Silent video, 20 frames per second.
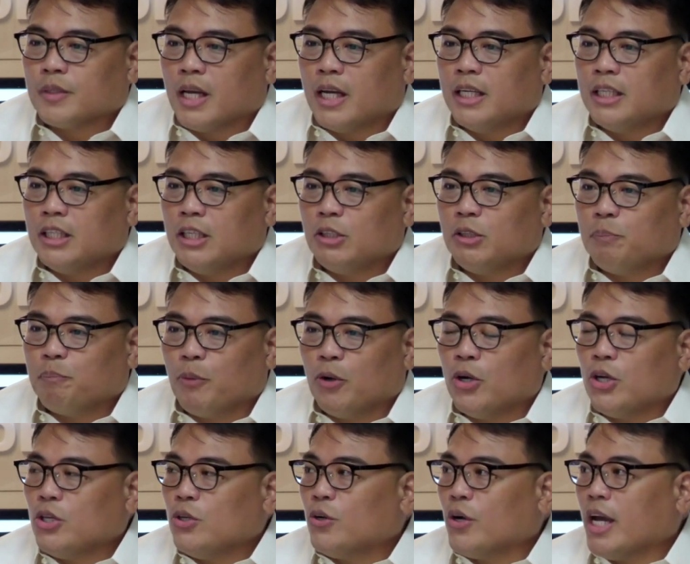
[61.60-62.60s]
ganun din
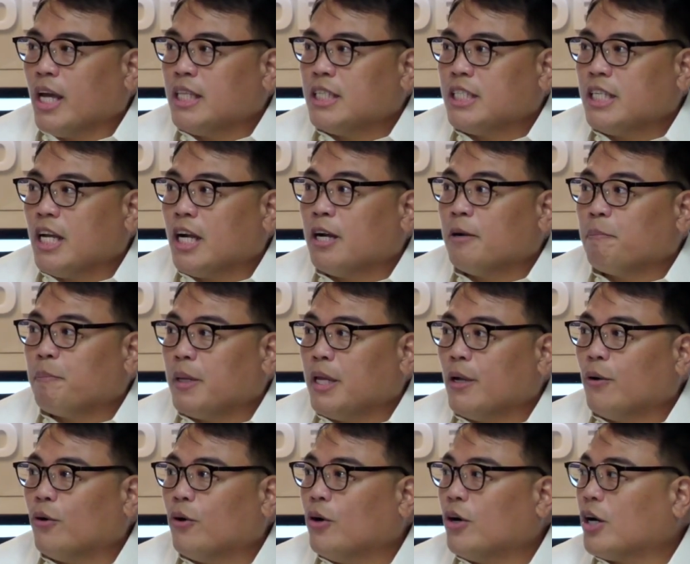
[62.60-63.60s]
po yung
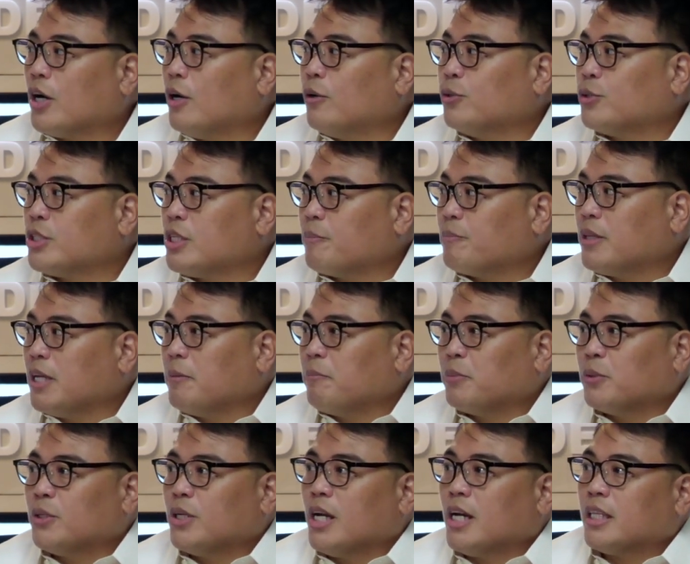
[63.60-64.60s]
NCRPO, kausap din
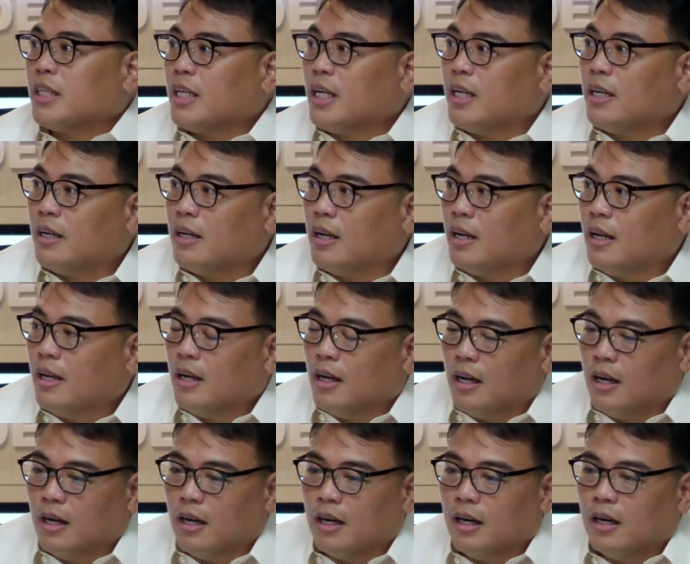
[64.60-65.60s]
po natin.
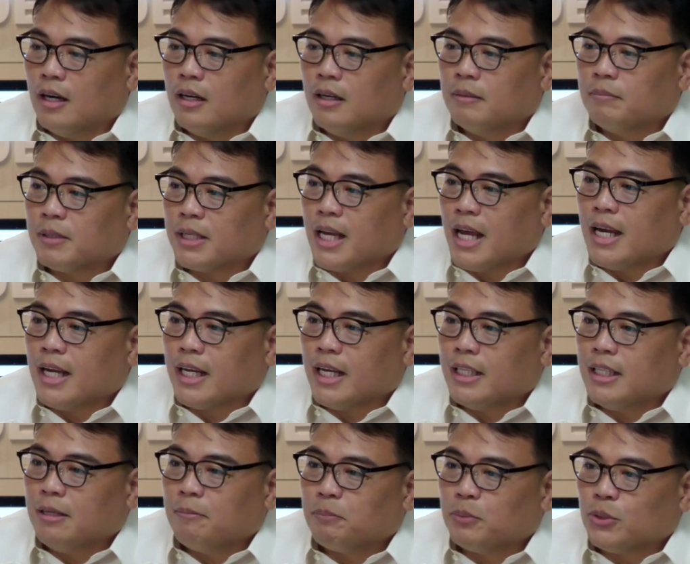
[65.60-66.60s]
Uh,
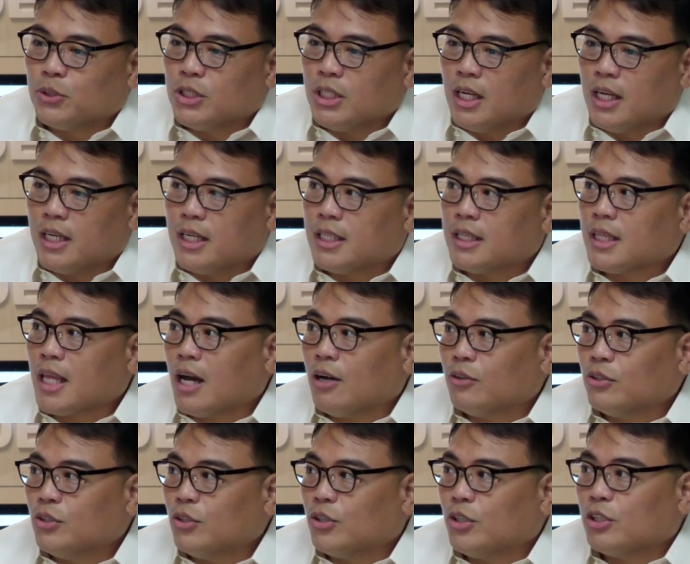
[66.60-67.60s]
maglalagay din po sila ng
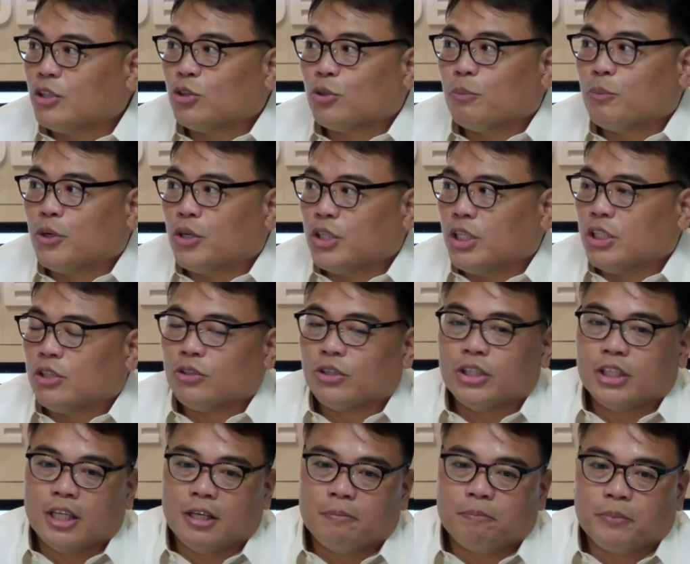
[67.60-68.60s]
tao doon to
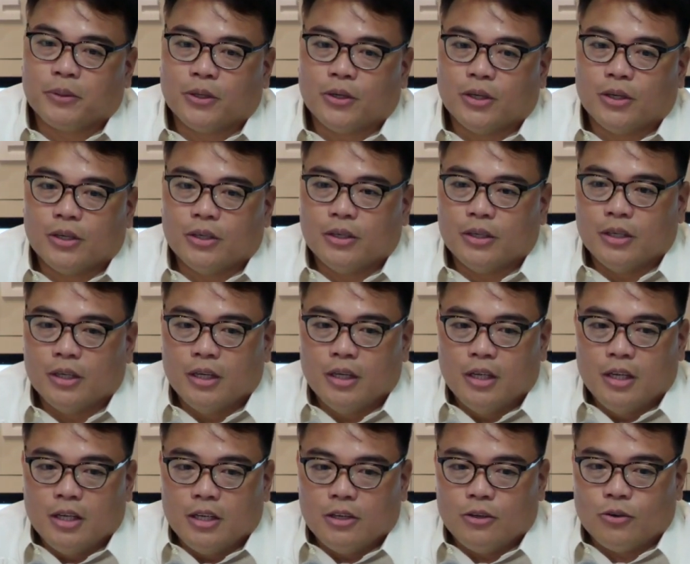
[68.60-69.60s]
monitor din po
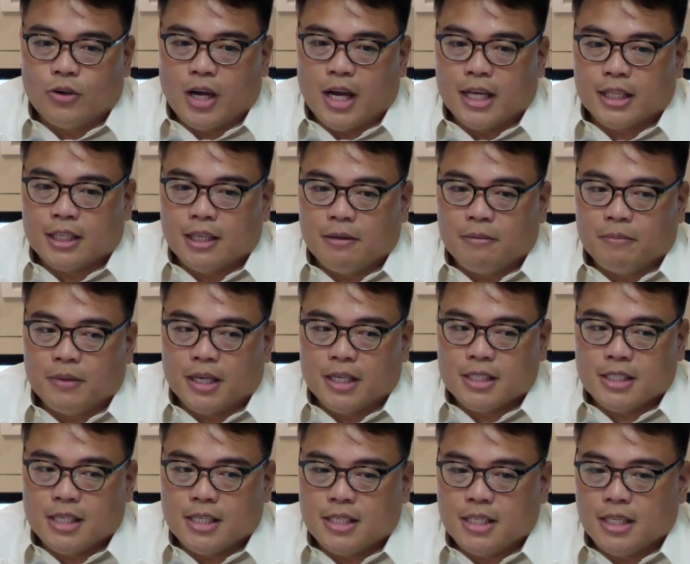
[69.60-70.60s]
yung ating mga
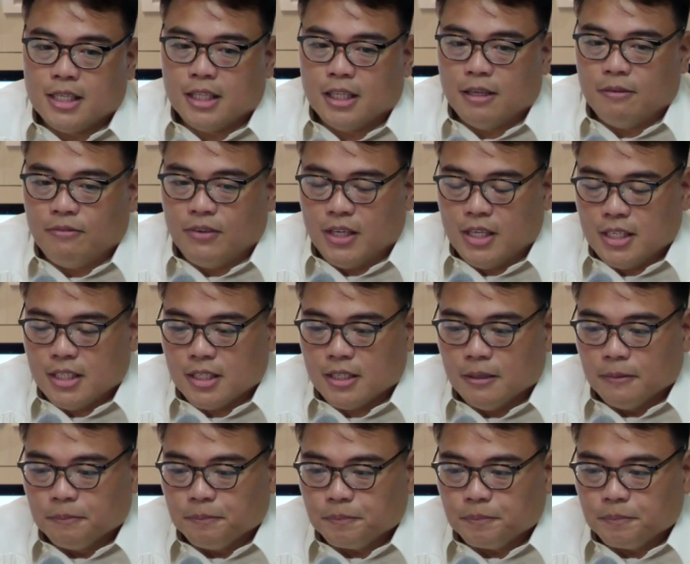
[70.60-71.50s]
CCTVs.